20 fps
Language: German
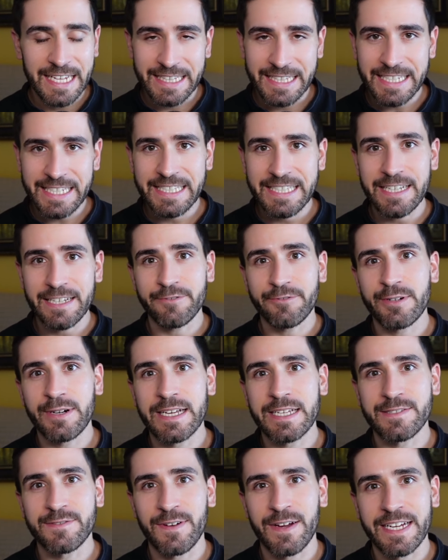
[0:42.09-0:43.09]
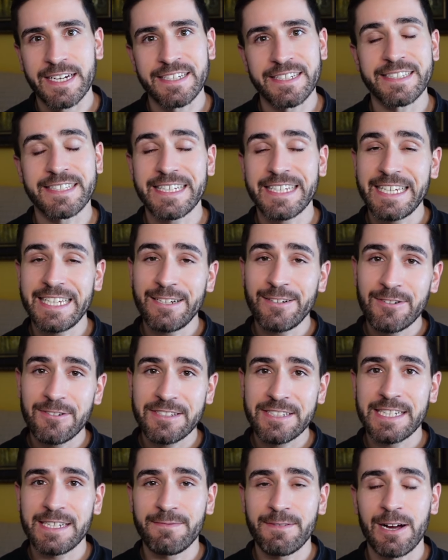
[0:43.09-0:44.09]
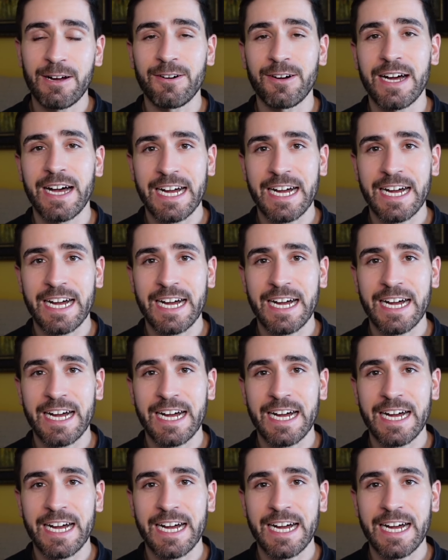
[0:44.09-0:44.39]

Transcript: Decentralized Finance, inklusive auch